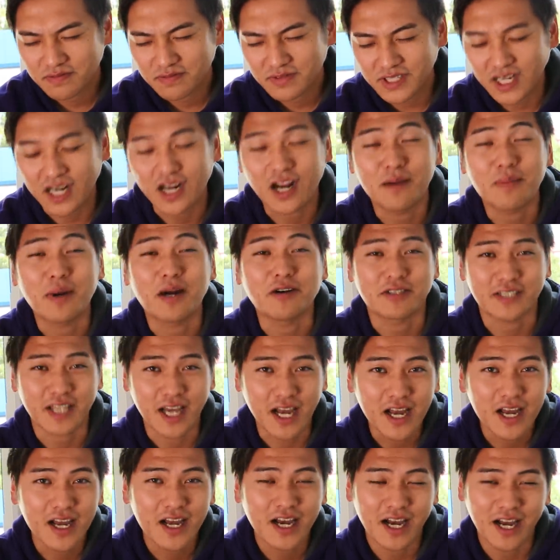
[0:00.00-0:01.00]
ザッカーバーグ
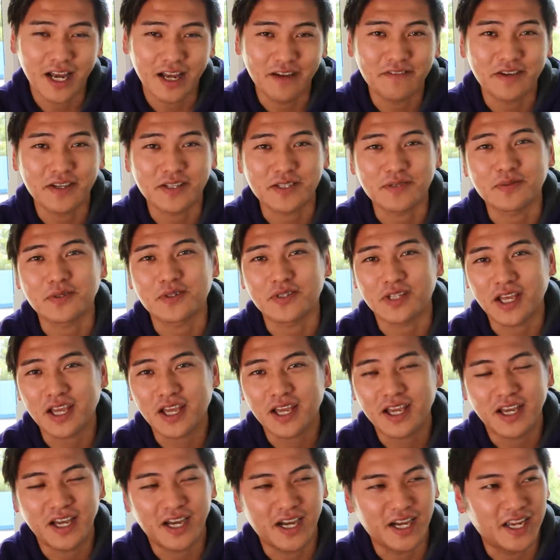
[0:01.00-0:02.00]
さんはい、Facebook
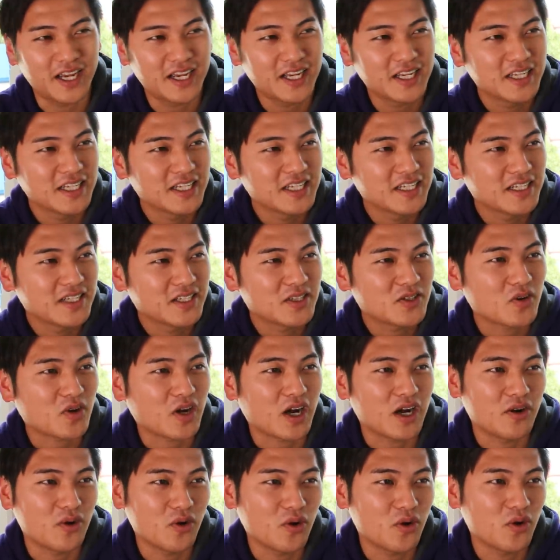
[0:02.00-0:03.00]
ね。はい。と
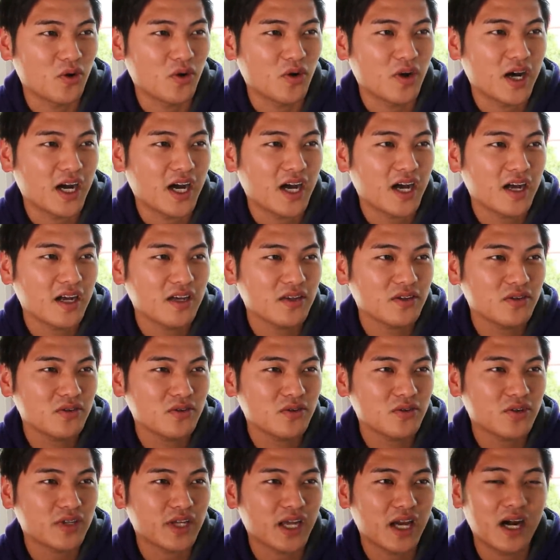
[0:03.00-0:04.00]
かの、ああい
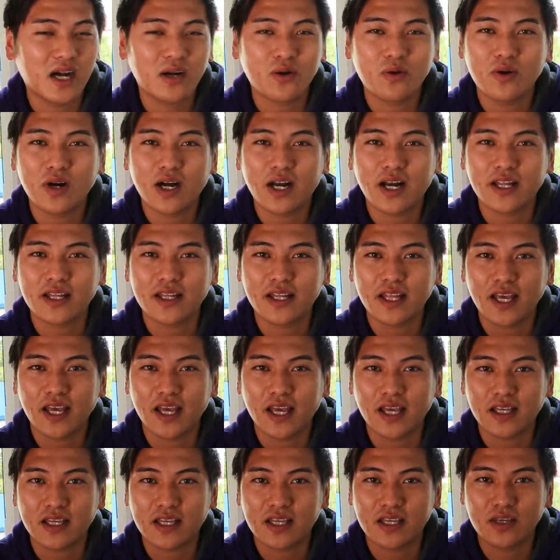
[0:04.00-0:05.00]
うのに憧れ
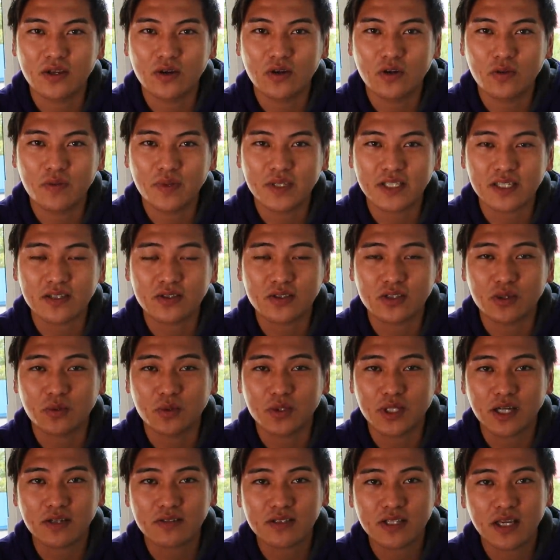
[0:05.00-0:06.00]
て起業を目指す人
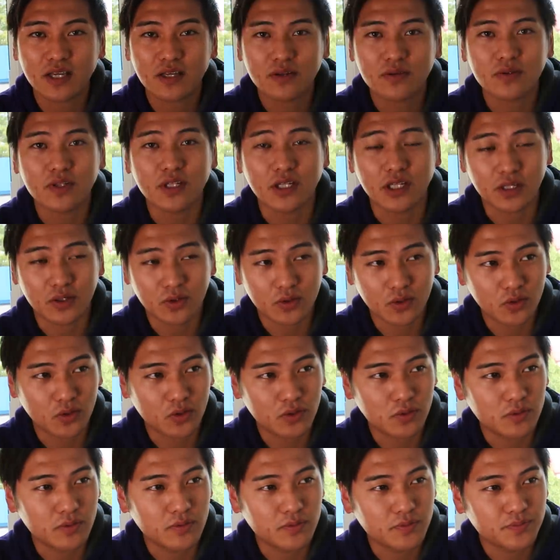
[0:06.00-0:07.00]
もたくさんいるんだけ
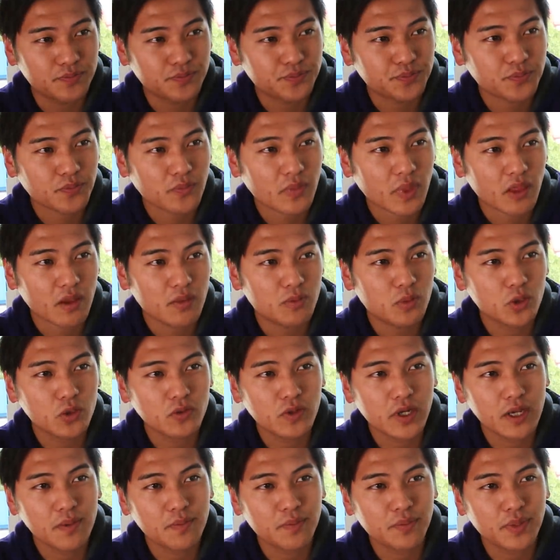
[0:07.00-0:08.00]
ど、僕
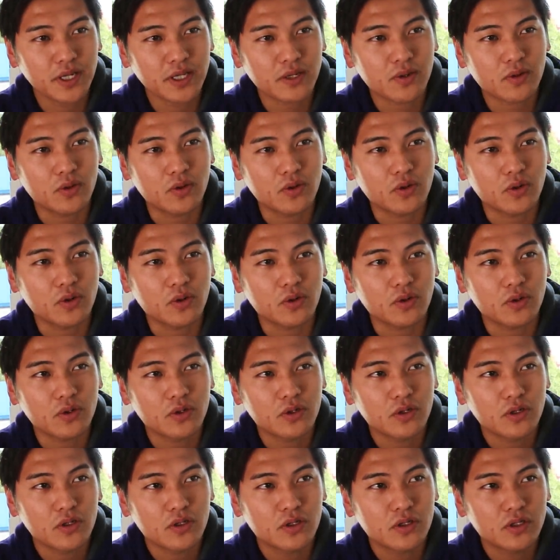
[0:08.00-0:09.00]
はやっぱりこ
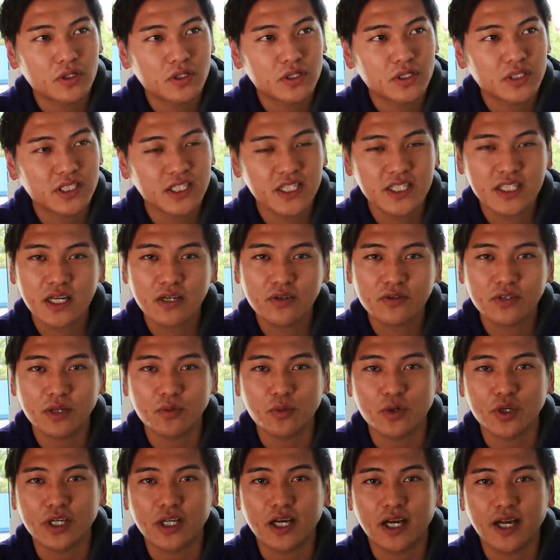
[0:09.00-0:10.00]
う、小さくて
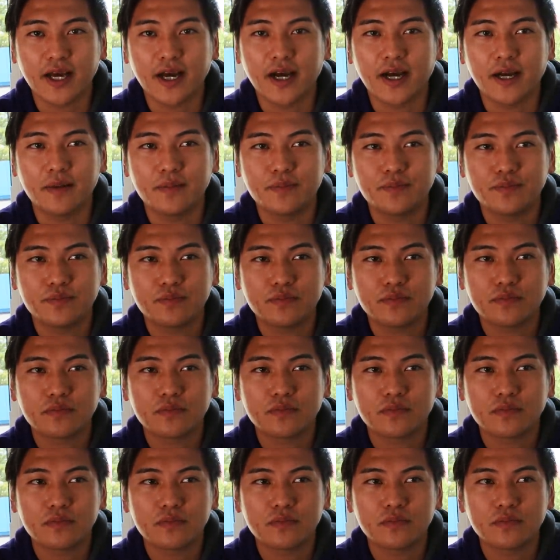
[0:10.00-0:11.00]
もいいから、
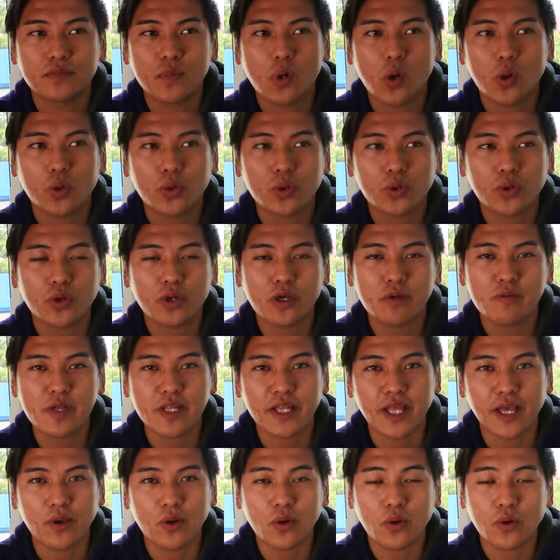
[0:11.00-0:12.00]
本当の意
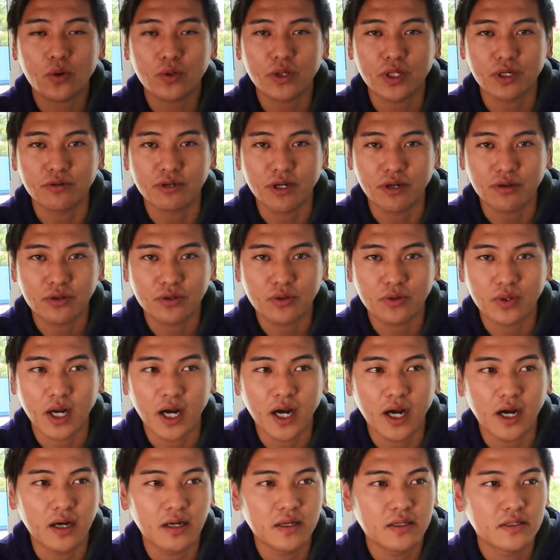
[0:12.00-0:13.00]
味で喜んでくれる人
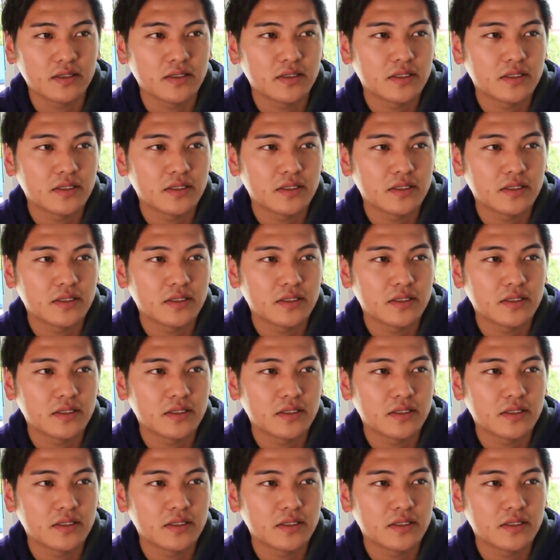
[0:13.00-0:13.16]
が